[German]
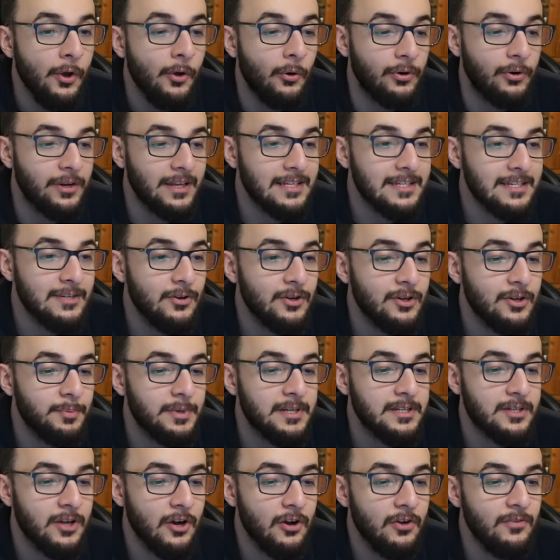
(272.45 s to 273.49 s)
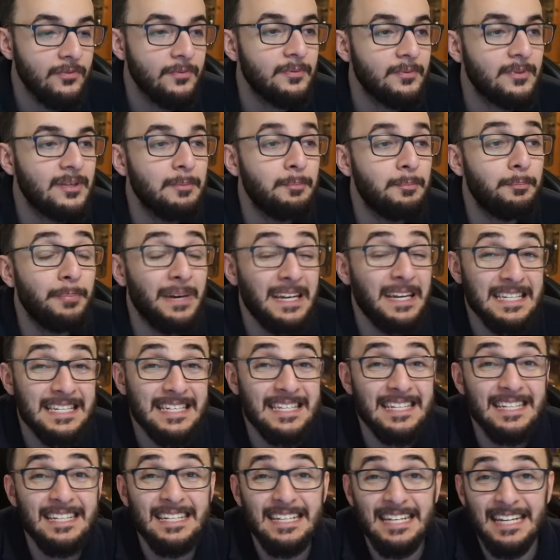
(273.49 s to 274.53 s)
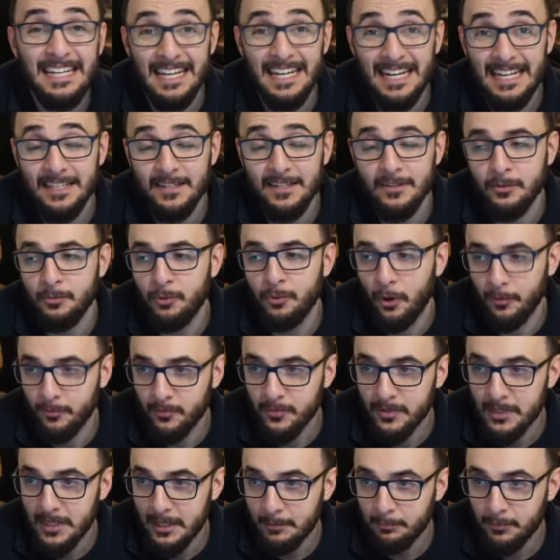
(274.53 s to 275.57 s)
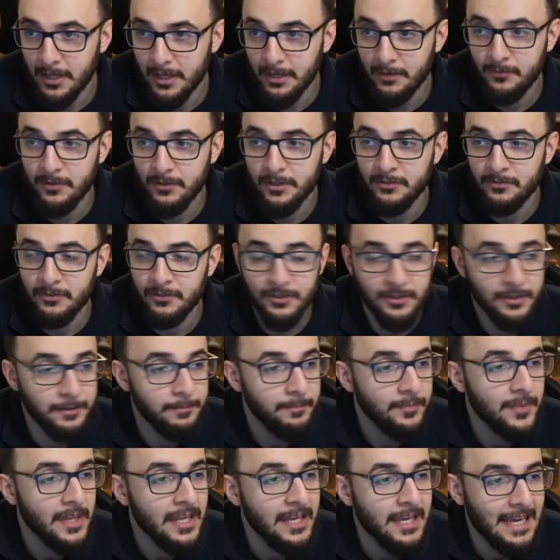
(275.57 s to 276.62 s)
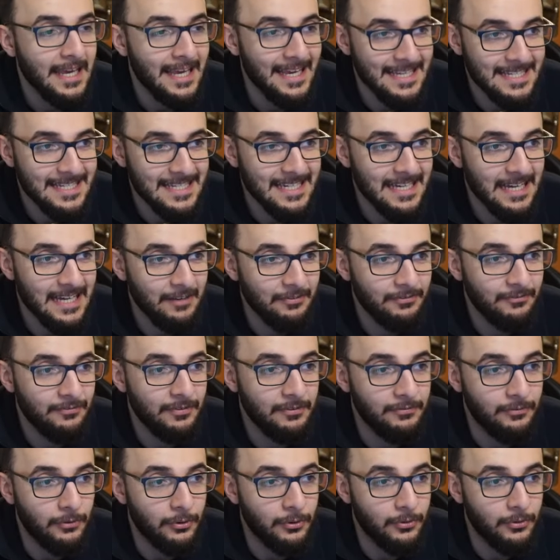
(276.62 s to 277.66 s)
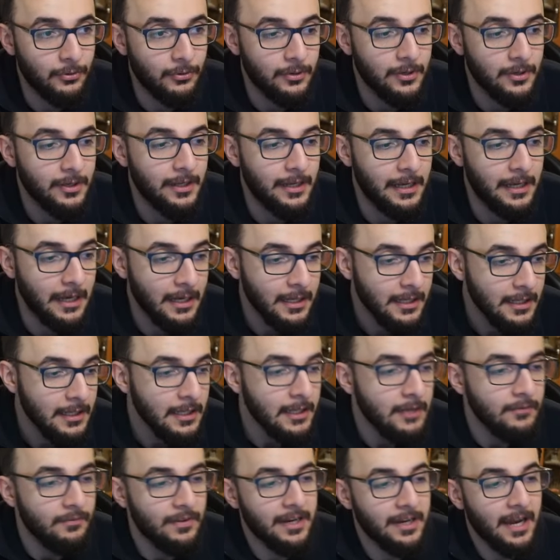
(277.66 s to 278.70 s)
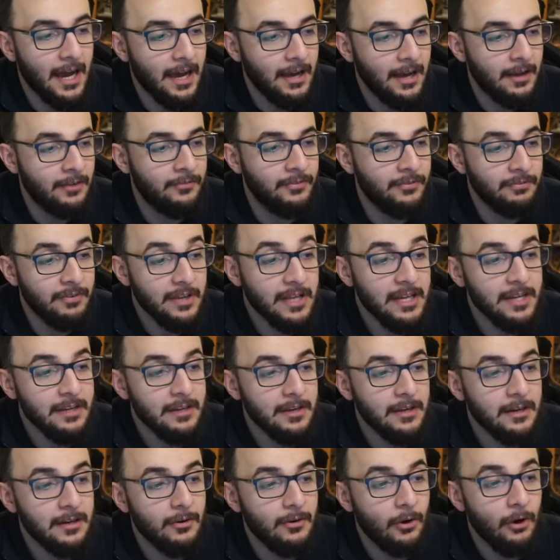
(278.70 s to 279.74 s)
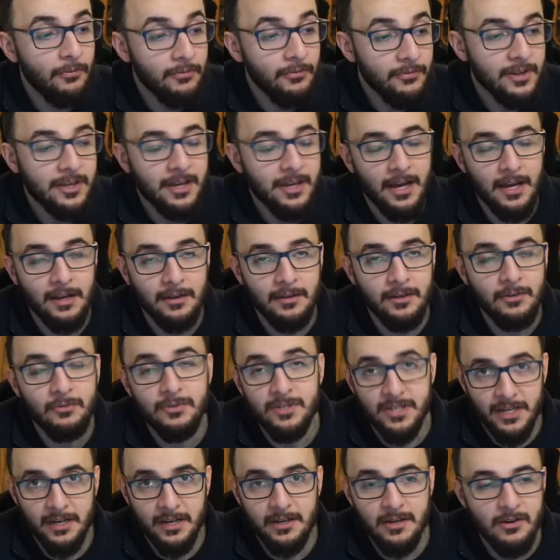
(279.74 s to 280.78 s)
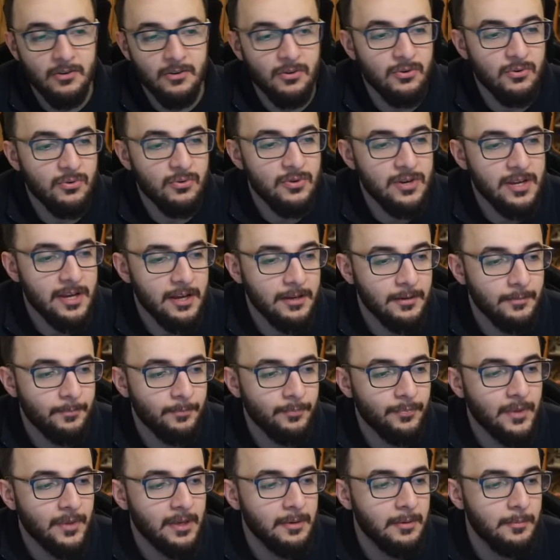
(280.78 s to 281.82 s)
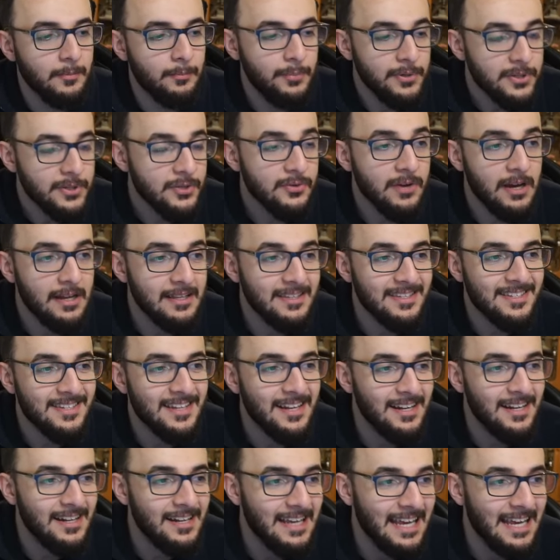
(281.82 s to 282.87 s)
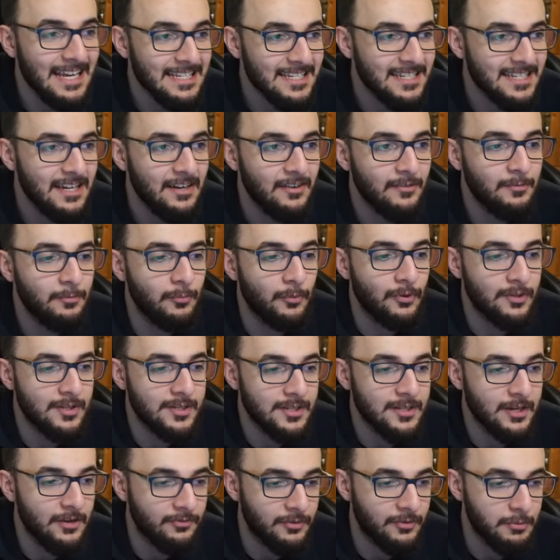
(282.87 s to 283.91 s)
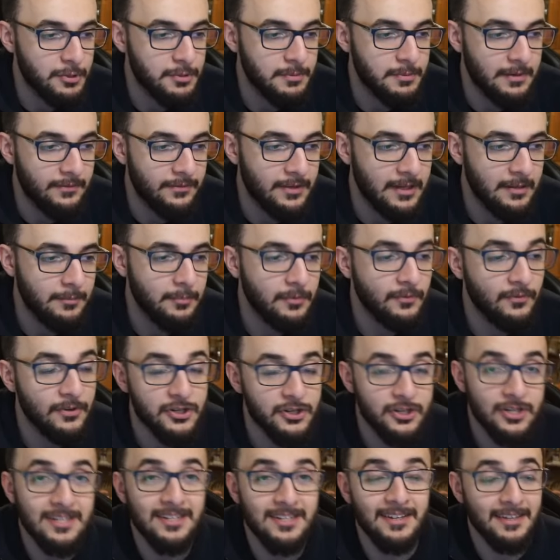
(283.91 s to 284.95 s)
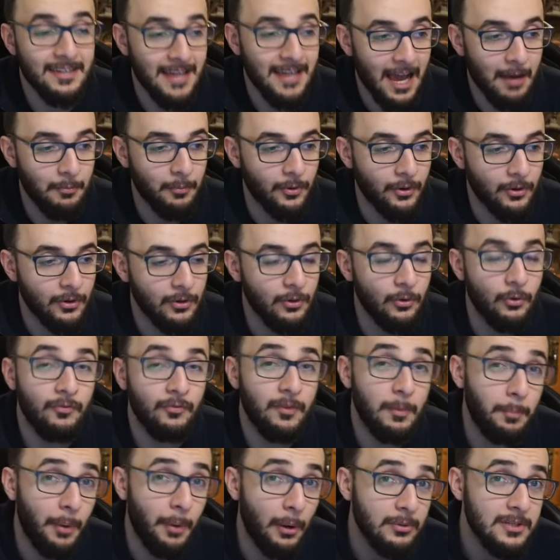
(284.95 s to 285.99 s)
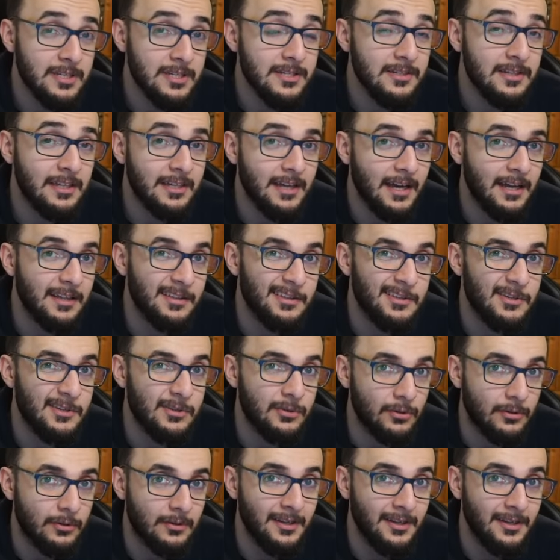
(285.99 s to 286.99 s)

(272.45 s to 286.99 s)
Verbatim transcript: Und jetzt, Leute, passt auf, die beste Karte überhaupt im Deck, wie ich finde, S-Kraft-Verfolgung. Ja? äh, wir wählen offene Karten, die unser Gegner kontrolliert bis zur Anzahl s kraft monster auf dem Spielfeld mit verschiedenen Namen und wir bouncen die Karten zurück.